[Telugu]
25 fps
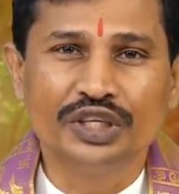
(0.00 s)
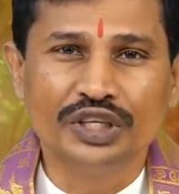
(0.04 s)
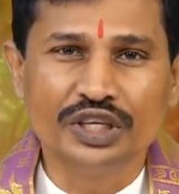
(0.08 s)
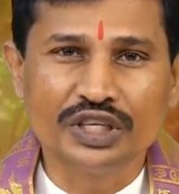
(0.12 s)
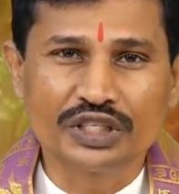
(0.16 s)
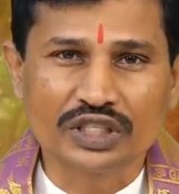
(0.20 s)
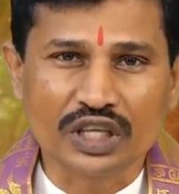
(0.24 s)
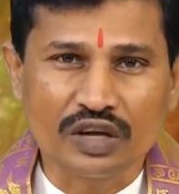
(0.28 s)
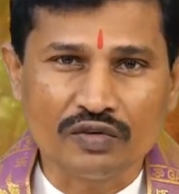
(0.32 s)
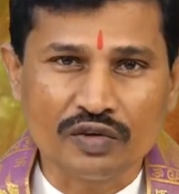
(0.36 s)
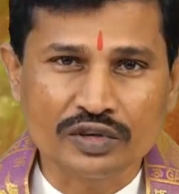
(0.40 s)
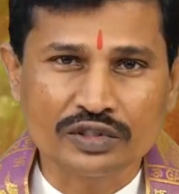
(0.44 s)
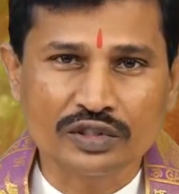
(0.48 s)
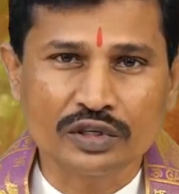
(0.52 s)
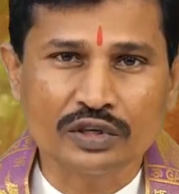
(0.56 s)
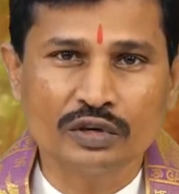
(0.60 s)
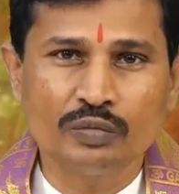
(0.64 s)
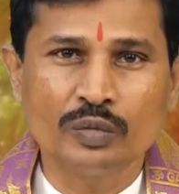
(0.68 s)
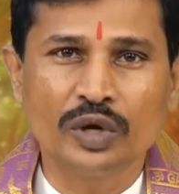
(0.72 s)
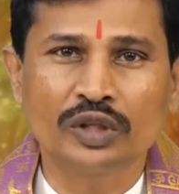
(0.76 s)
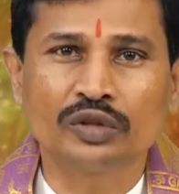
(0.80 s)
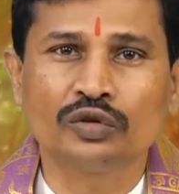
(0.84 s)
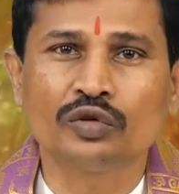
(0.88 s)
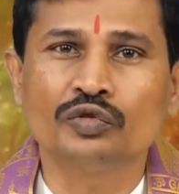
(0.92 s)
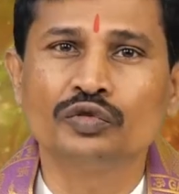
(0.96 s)
ఈ సంవత్సరం
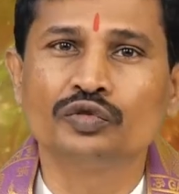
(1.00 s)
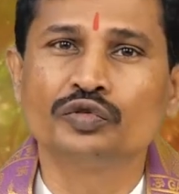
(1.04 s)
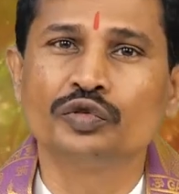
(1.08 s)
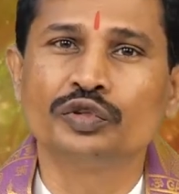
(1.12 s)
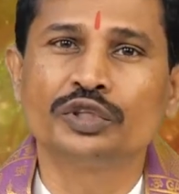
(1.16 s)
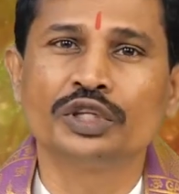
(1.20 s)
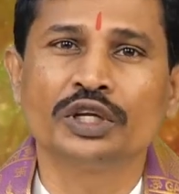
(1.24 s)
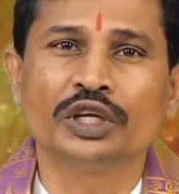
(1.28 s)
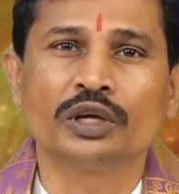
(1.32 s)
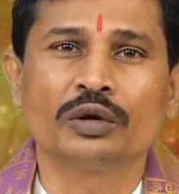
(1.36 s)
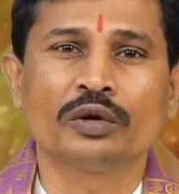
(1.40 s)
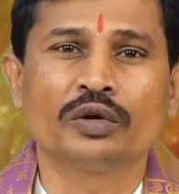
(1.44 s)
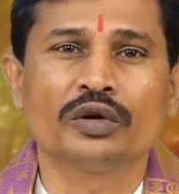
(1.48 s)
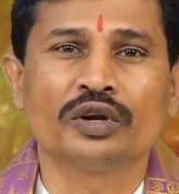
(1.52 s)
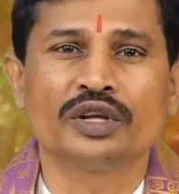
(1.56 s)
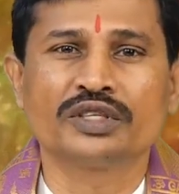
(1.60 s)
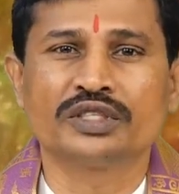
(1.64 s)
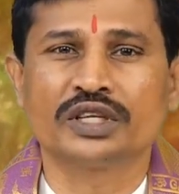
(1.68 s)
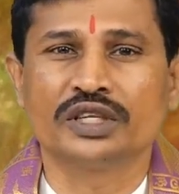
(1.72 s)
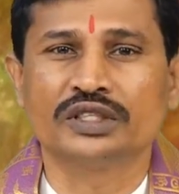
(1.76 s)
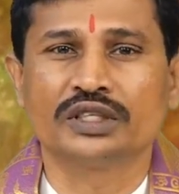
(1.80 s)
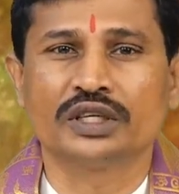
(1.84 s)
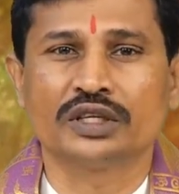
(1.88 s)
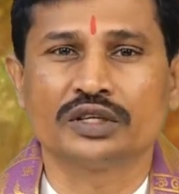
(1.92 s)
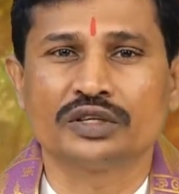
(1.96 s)
మొత్తం ద్వితీయంలోనే
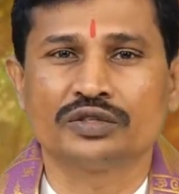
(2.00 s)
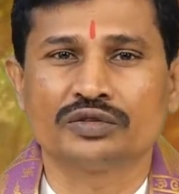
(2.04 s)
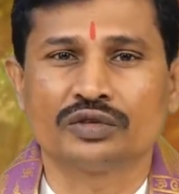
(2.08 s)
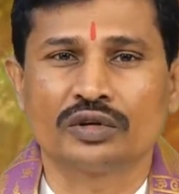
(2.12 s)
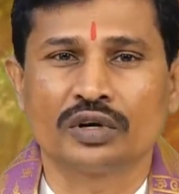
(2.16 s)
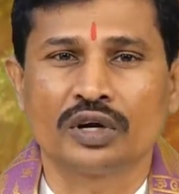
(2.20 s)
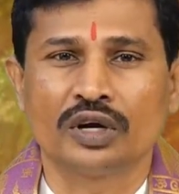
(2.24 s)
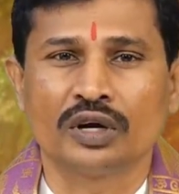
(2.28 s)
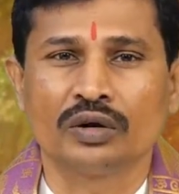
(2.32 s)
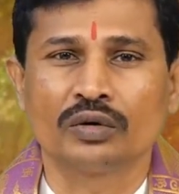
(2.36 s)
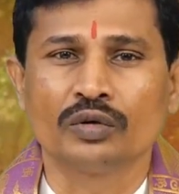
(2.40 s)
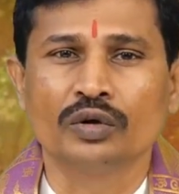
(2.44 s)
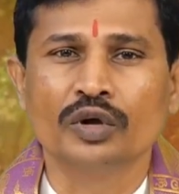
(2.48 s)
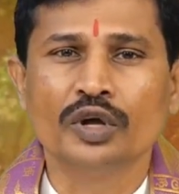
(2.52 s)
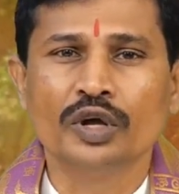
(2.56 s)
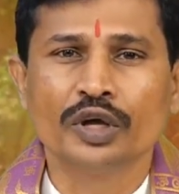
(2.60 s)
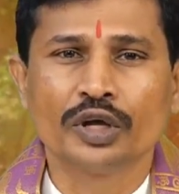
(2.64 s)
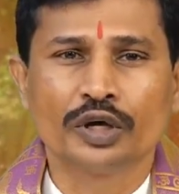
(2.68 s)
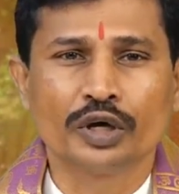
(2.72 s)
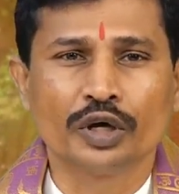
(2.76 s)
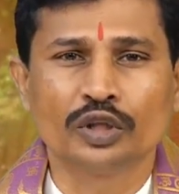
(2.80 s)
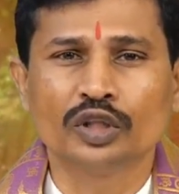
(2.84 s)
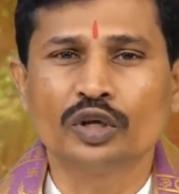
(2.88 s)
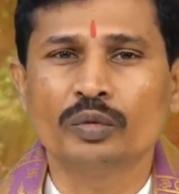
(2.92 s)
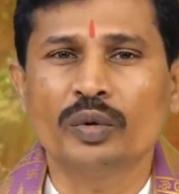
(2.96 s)
సంచరిస్తున్నాడు
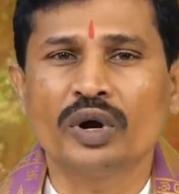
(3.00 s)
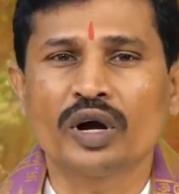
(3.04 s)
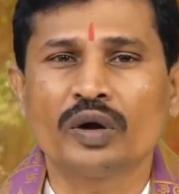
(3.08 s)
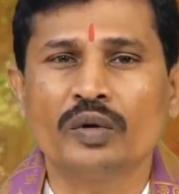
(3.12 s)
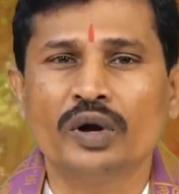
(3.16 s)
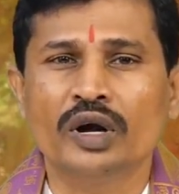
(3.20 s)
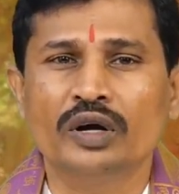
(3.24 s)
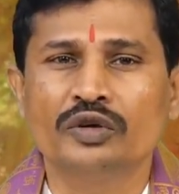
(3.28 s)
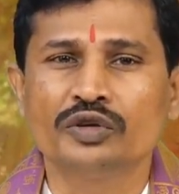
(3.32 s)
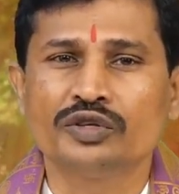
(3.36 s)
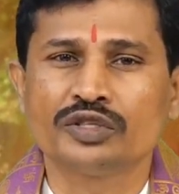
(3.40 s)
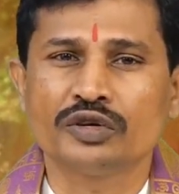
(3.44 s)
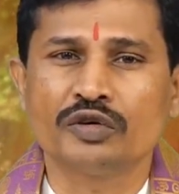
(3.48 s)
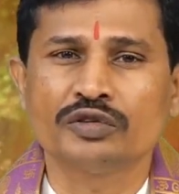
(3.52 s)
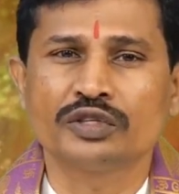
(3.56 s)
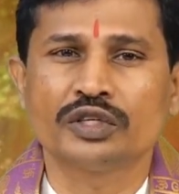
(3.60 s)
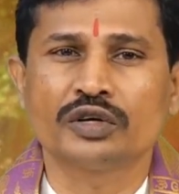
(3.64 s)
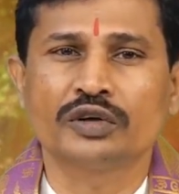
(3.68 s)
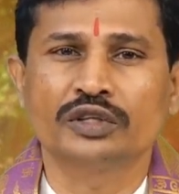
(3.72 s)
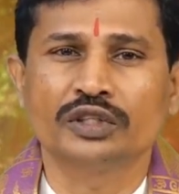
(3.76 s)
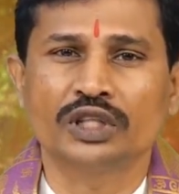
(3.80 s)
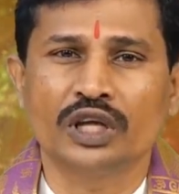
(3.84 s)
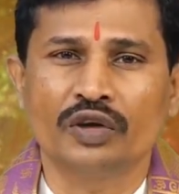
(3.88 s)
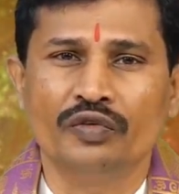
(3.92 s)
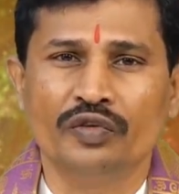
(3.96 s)
కేతు భగవానుడు ఈ
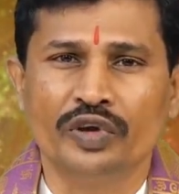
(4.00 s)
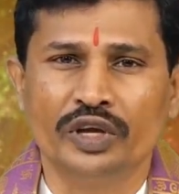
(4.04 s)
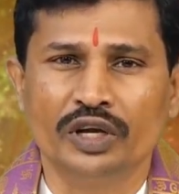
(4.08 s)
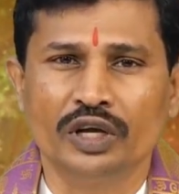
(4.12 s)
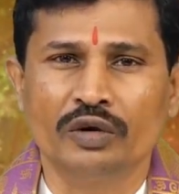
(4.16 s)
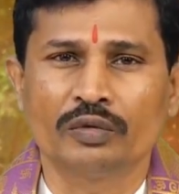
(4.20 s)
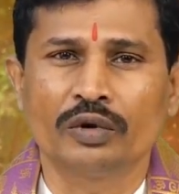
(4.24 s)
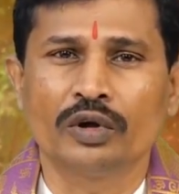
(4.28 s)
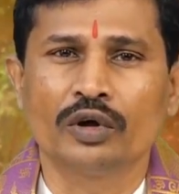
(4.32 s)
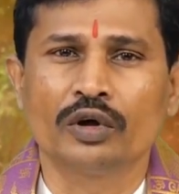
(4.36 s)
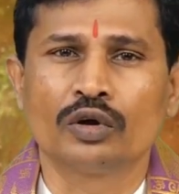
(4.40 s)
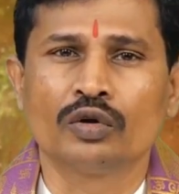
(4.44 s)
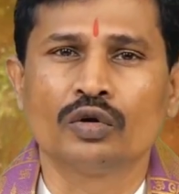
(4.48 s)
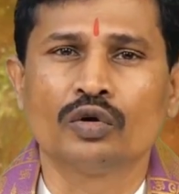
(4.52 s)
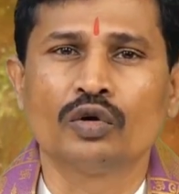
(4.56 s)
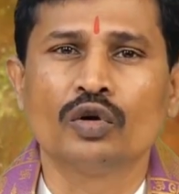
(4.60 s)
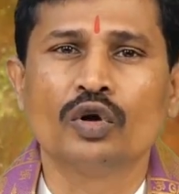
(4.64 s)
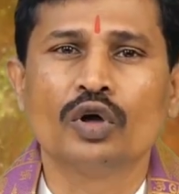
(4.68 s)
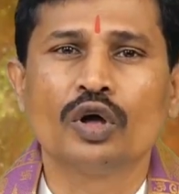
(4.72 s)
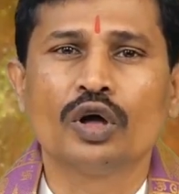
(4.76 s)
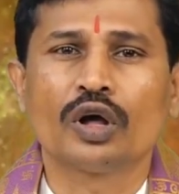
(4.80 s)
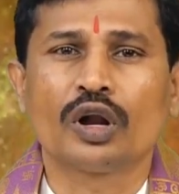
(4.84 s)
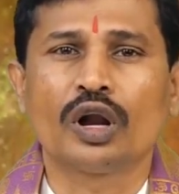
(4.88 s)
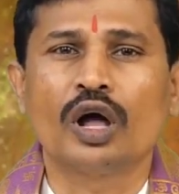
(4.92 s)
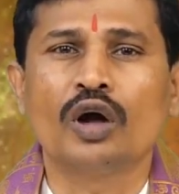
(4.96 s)
సంవత్సరం అంతా వ్యయంలోను
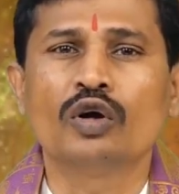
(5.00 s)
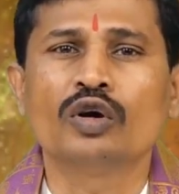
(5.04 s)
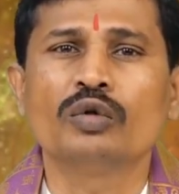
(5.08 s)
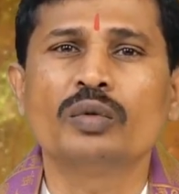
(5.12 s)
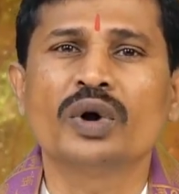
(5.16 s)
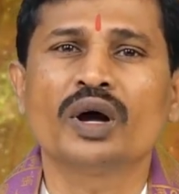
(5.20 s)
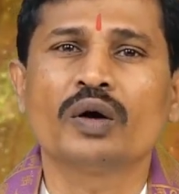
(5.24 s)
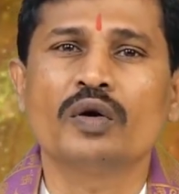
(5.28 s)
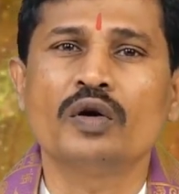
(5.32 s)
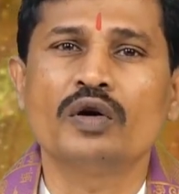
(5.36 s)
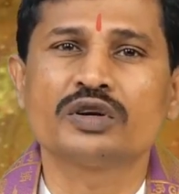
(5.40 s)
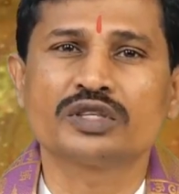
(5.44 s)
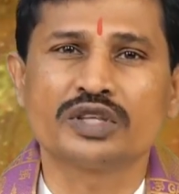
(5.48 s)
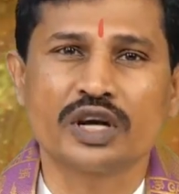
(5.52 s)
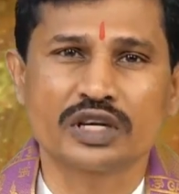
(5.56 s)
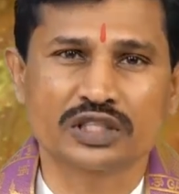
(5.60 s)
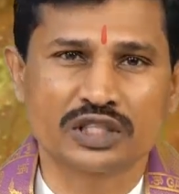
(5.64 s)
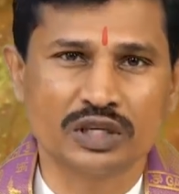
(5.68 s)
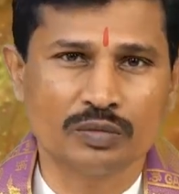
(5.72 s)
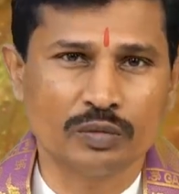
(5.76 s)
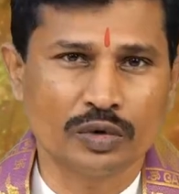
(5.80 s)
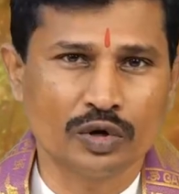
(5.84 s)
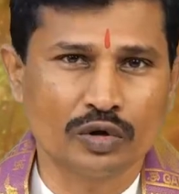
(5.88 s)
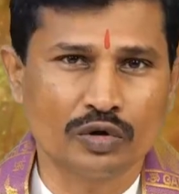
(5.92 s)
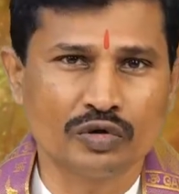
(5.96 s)
రాహు భగవాను
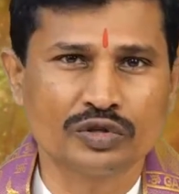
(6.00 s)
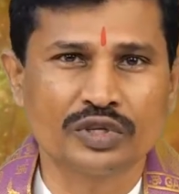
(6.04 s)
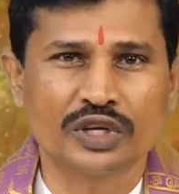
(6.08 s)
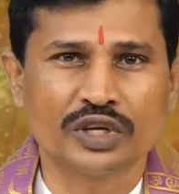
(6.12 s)
షష్టంలోనూ